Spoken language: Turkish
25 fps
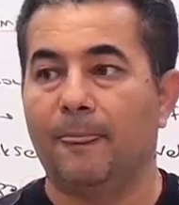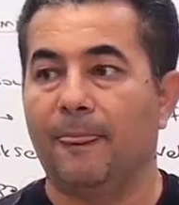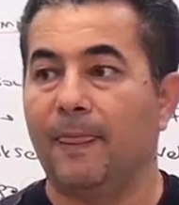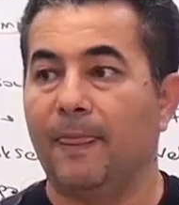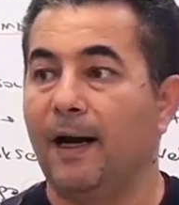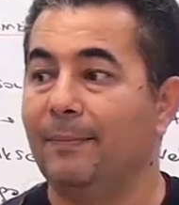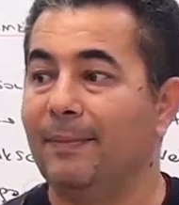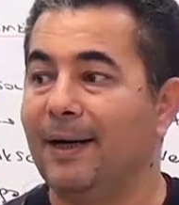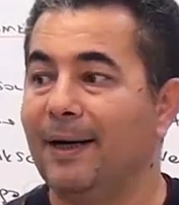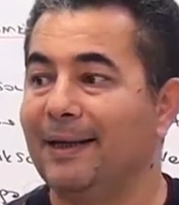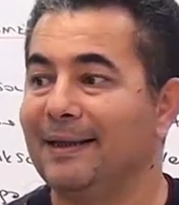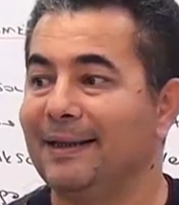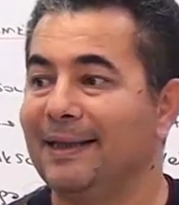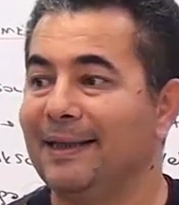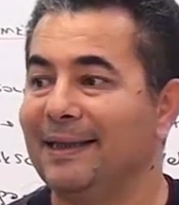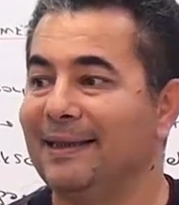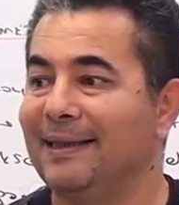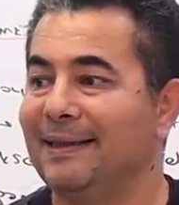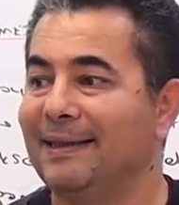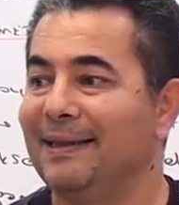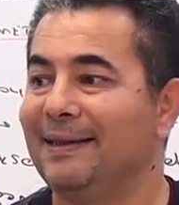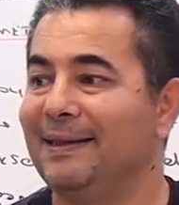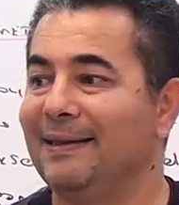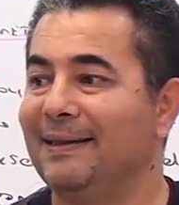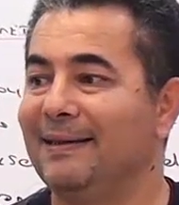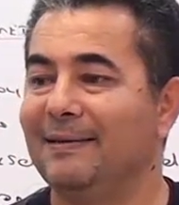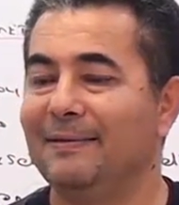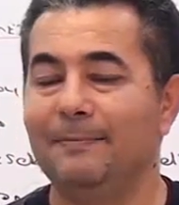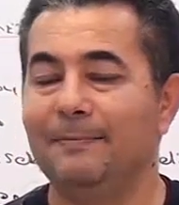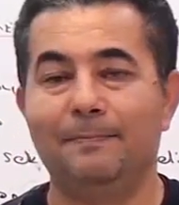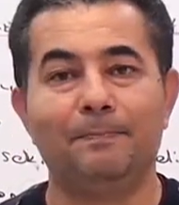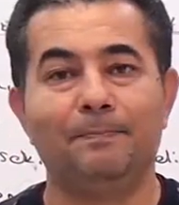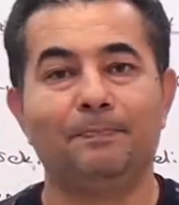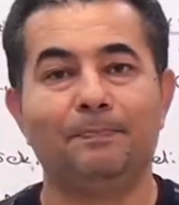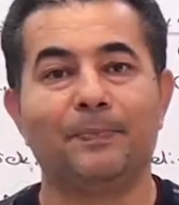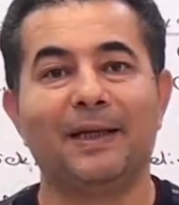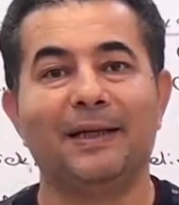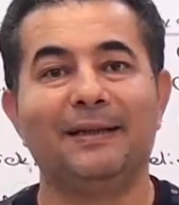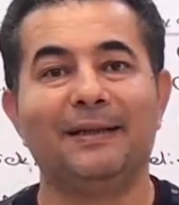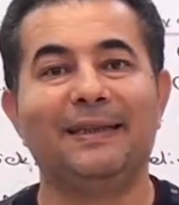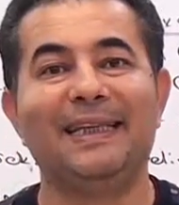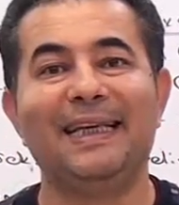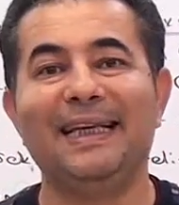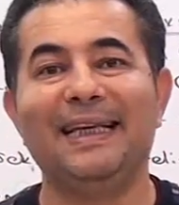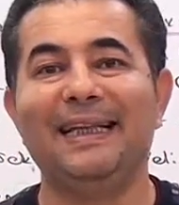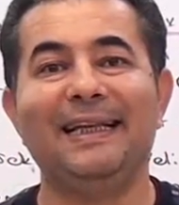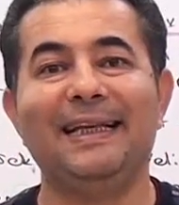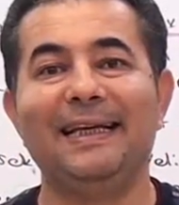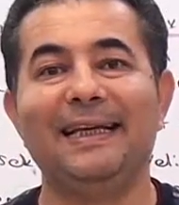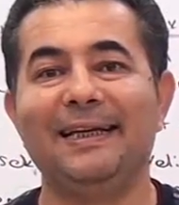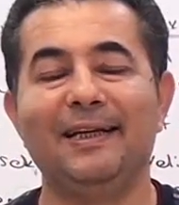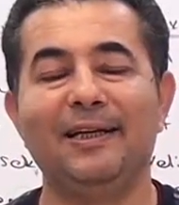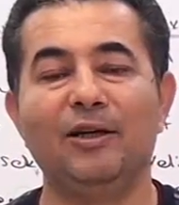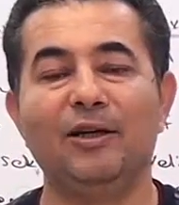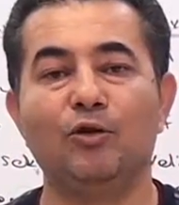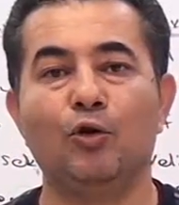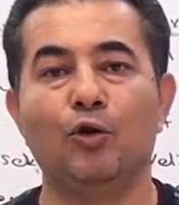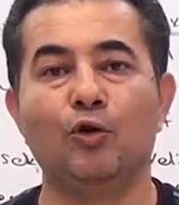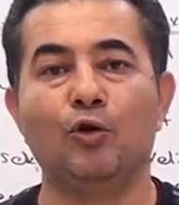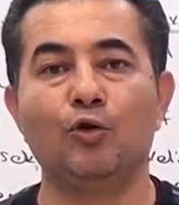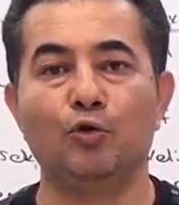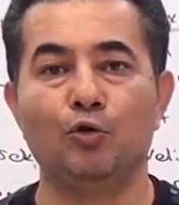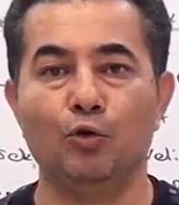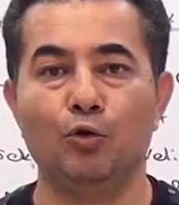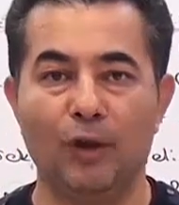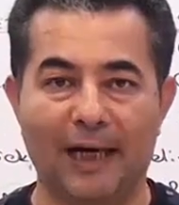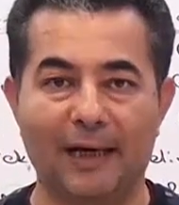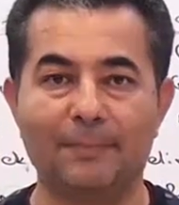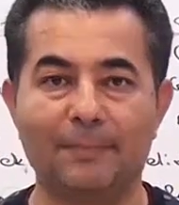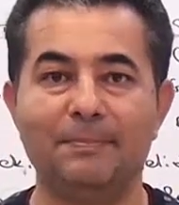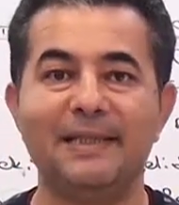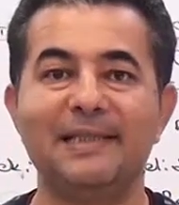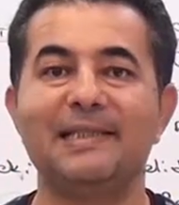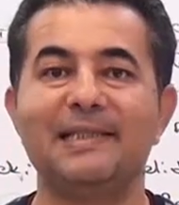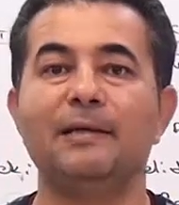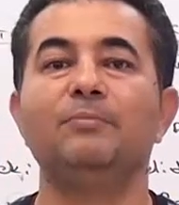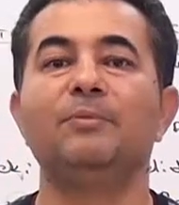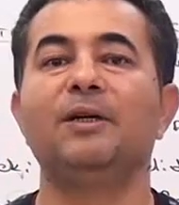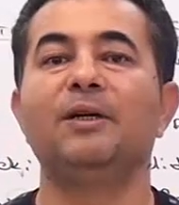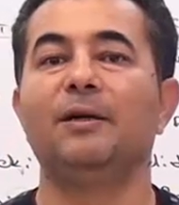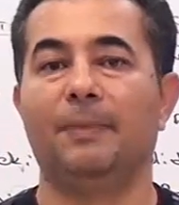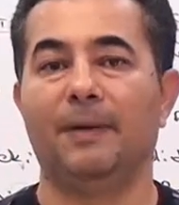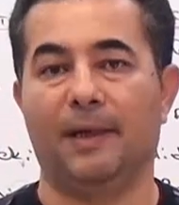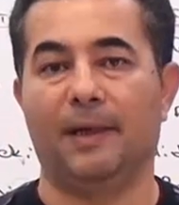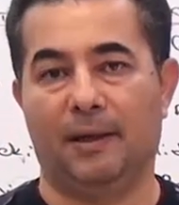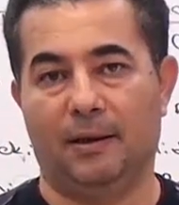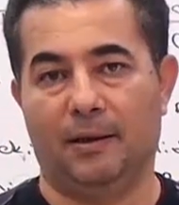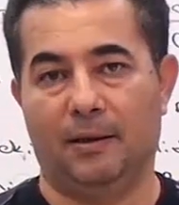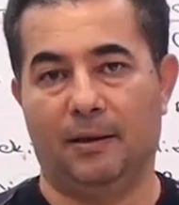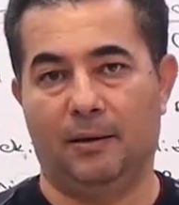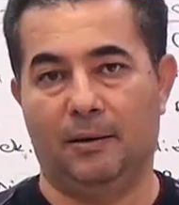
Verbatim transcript: Ama dillerini korudular bizim gibi.